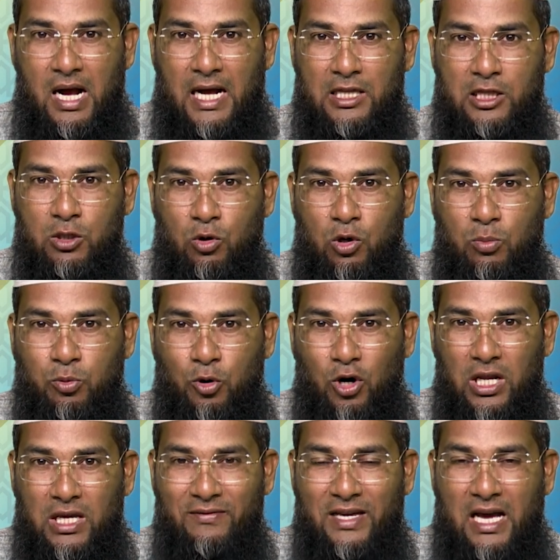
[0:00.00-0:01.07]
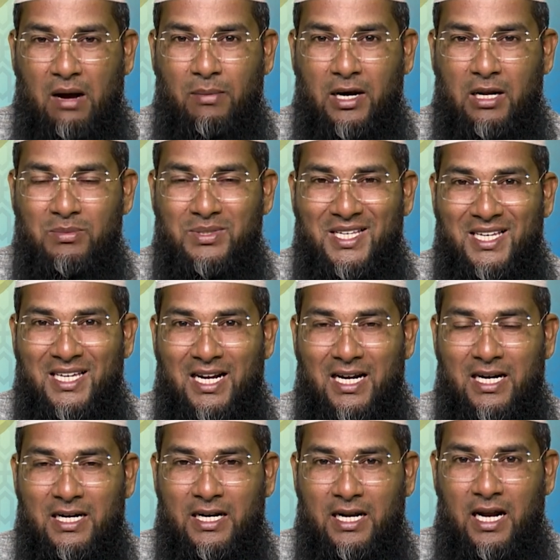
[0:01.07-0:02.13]
அந்த ஒரு பொருளை வியாபாரம்
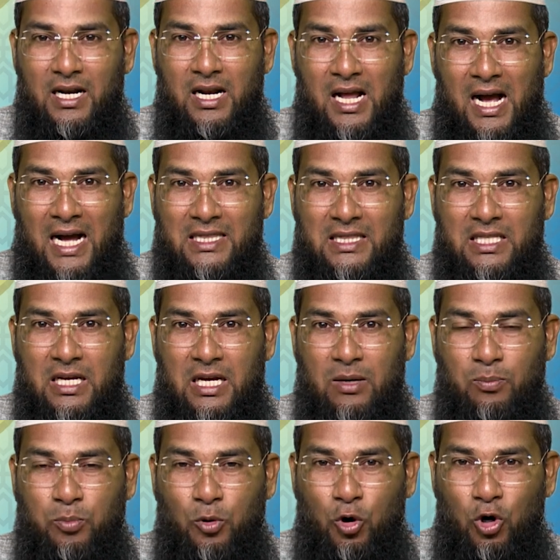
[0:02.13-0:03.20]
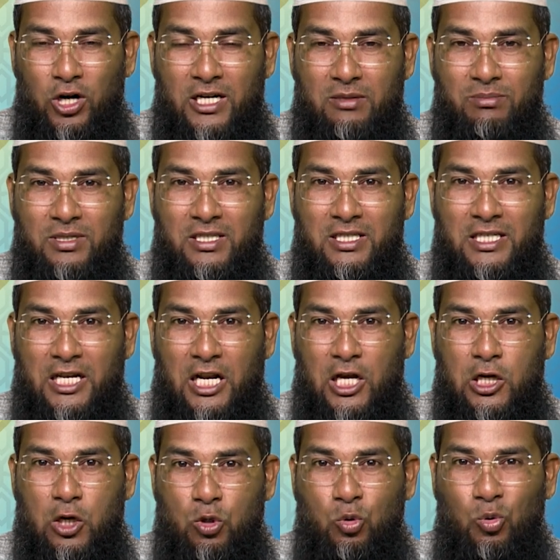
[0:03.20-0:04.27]
செய்கிறார் என்றால் அந்த பொருளின் மீது
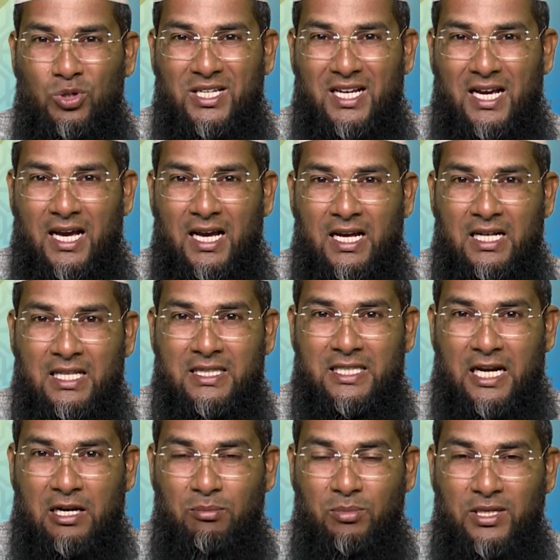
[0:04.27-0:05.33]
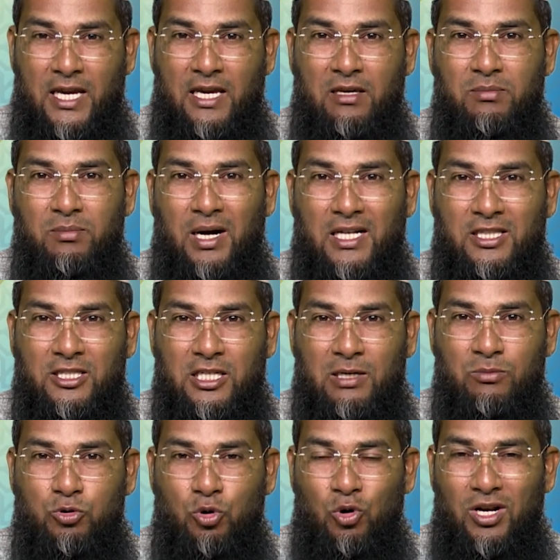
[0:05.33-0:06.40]
இருக்கக்கூடிய தன்மையை
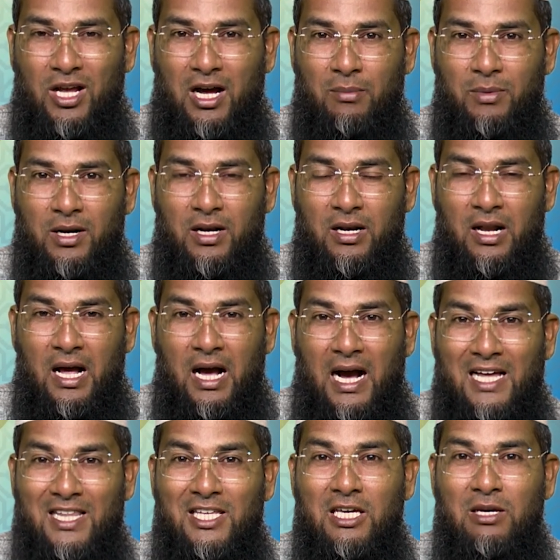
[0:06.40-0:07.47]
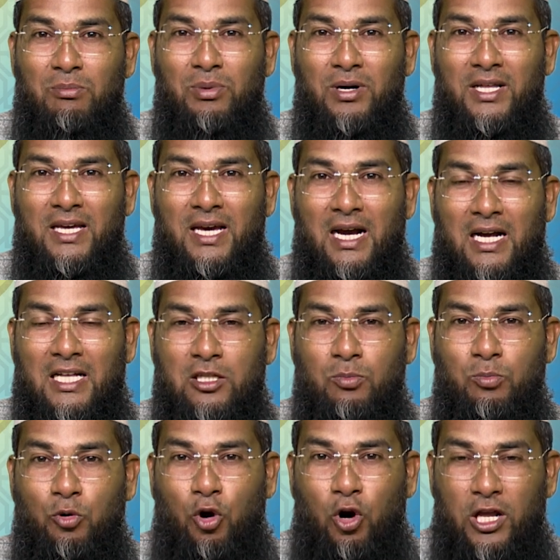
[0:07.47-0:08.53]
மாத்திரம் சொல்லாமல் அதிகப்படியாக அந்த
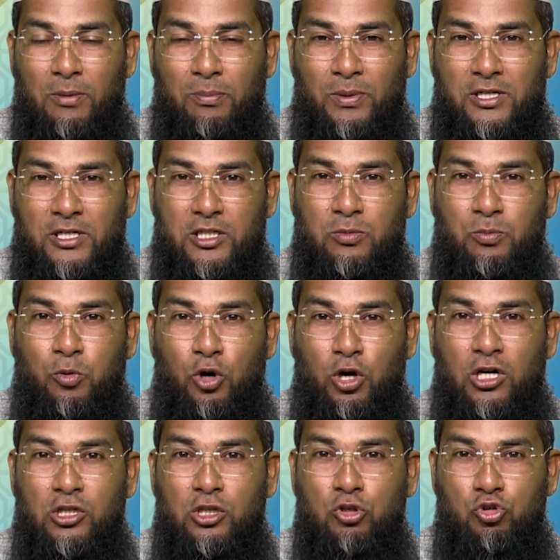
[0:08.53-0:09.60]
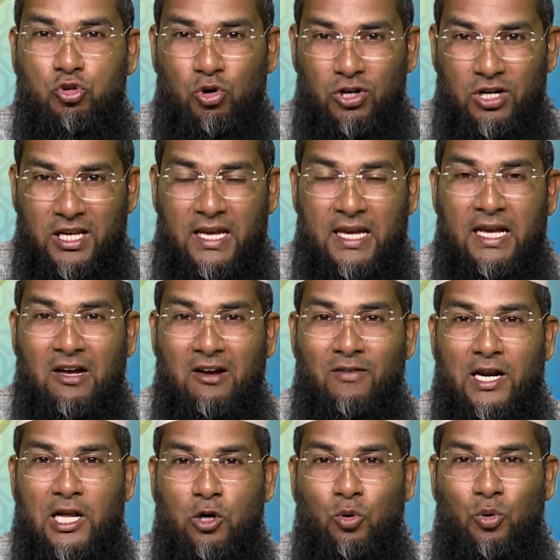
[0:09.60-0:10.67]
பொருளை பற்றி புகழ்ந்து சொல்லி
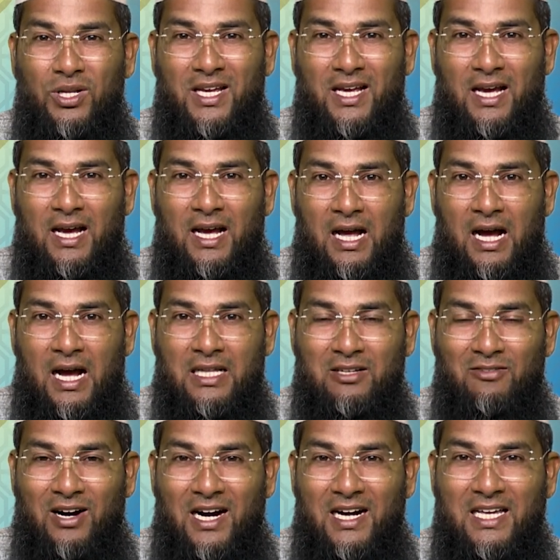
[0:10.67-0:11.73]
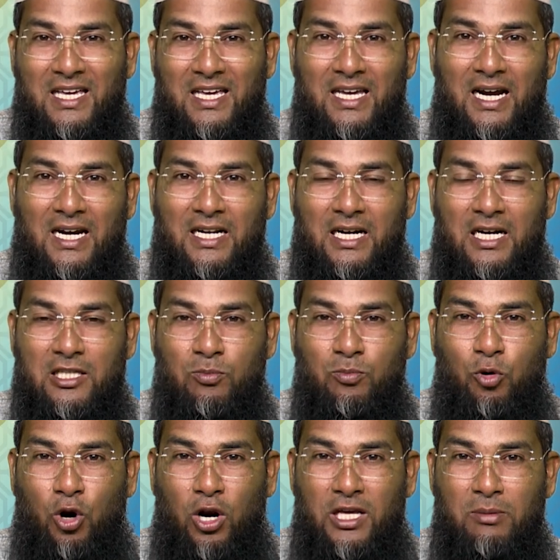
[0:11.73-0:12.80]
வரக்கூடிய அந்த வாடிக்கையாளர்கள் அந்த
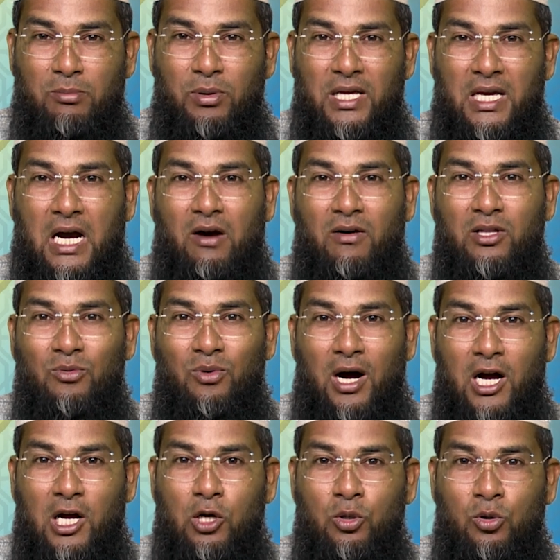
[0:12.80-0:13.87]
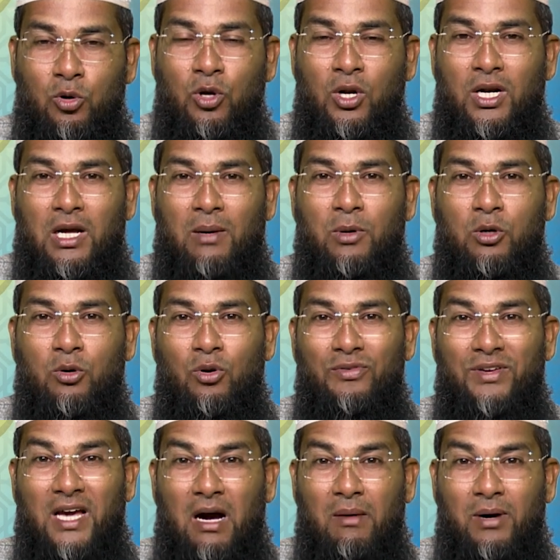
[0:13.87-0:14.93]
பொருளை எப்படியாவது வாங்கணும் நமக்கு ஒரு
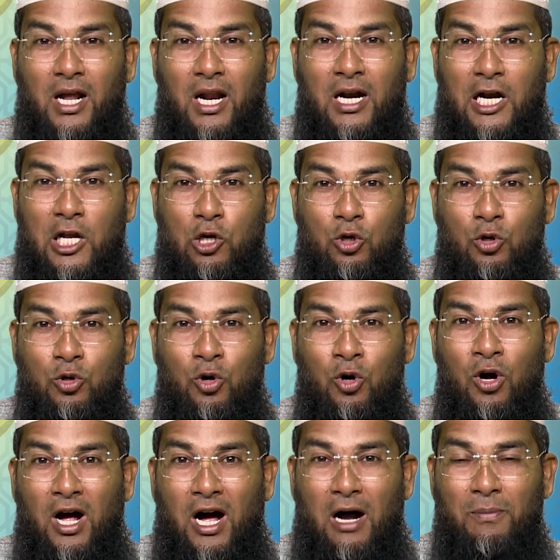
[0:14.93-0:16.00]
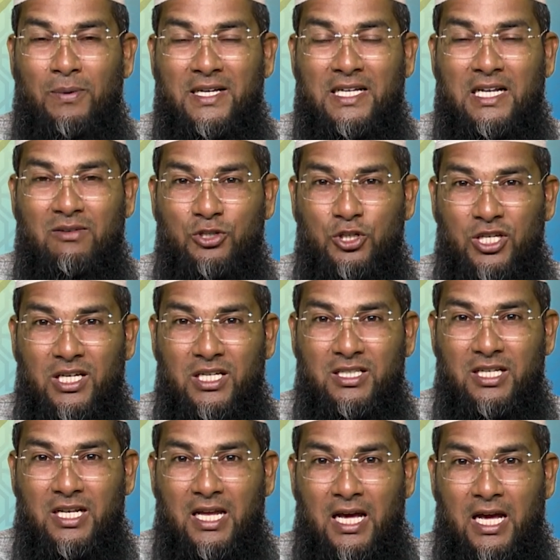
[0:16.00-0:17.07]
வியாபாரம் நடக்கணும் அப்படிங்கிற
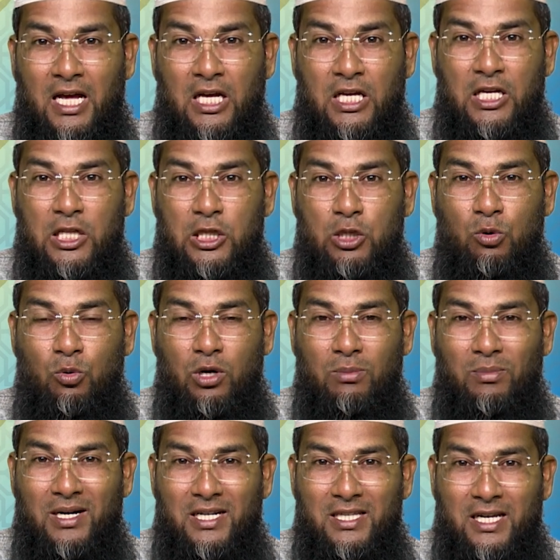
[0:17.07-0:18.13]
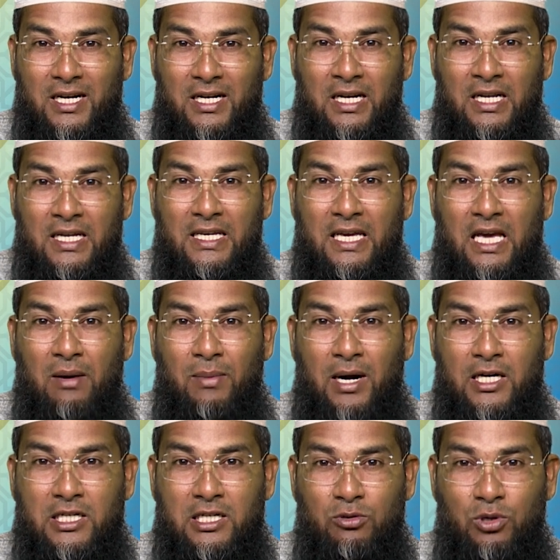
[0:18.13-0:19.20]
விஷயத்தில் எந்த ஒரு மனிதன்
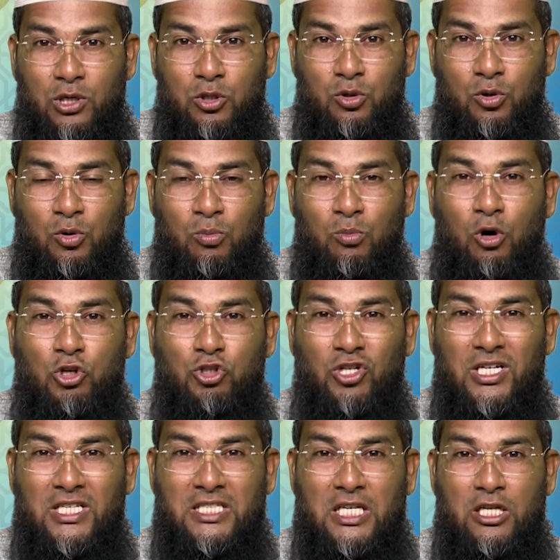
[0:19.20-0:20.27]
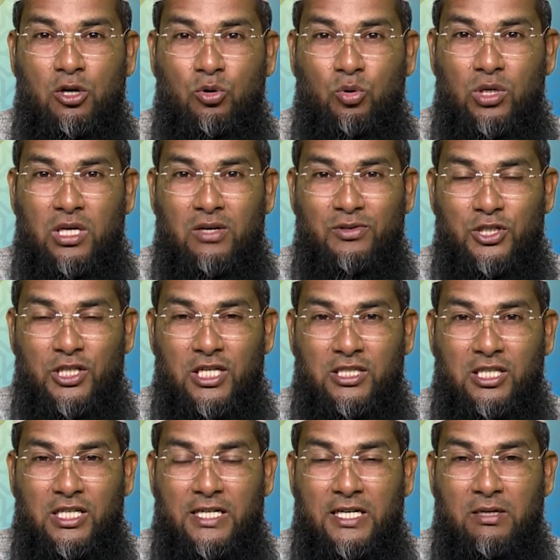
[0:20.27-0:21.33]
ஏமாற்றுவதோ மோசடி செய்யக்கூடிய
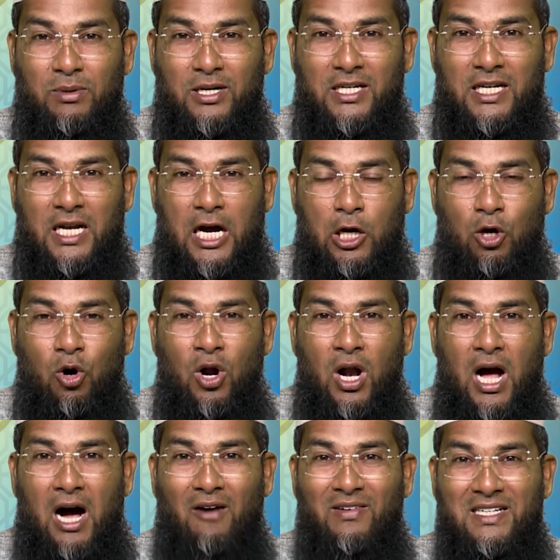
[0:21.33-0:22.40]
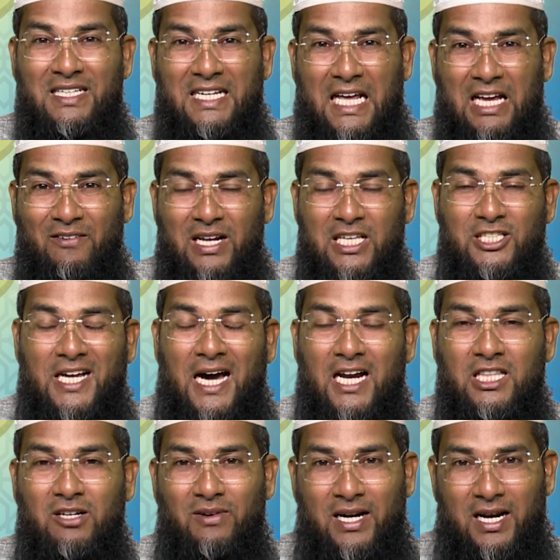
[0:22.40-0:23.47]
விஷயத்தில் ஈடுபடுகிறானோ அவன் இறைவனை
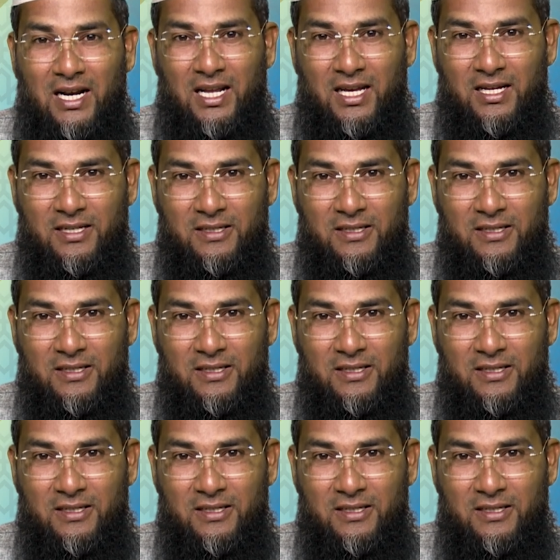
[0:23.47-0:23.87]
சார்ந்தவன் அல்ல